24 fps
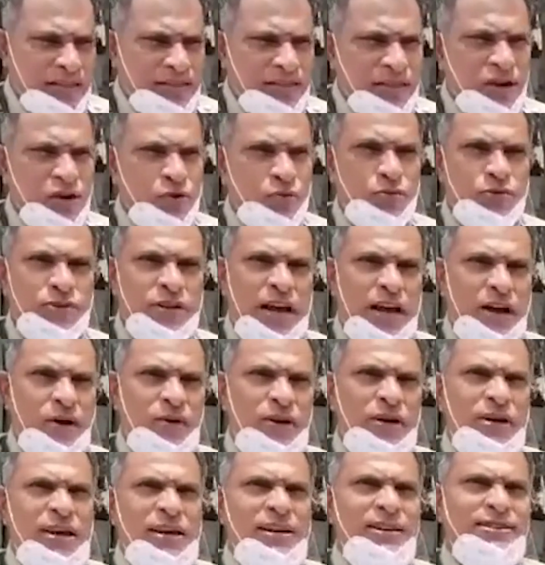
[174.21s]
అందరూ ముద్దాయిలు
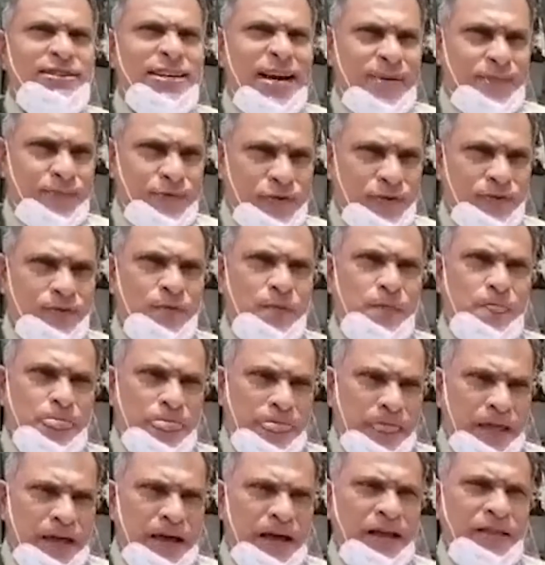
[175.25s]
కూడా యంగ్ చాప్స్
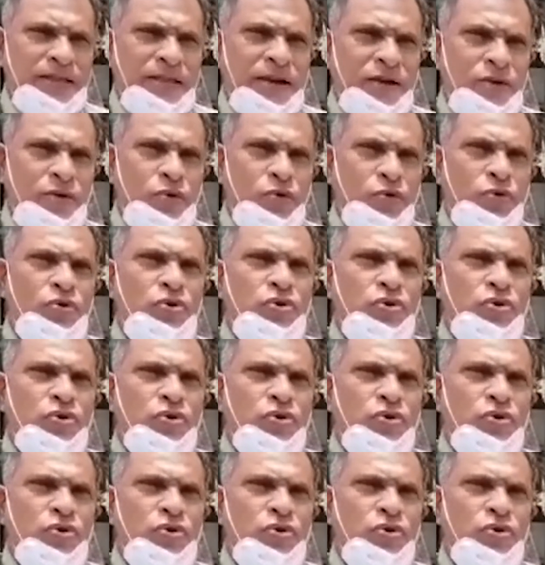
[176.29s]
అందరూ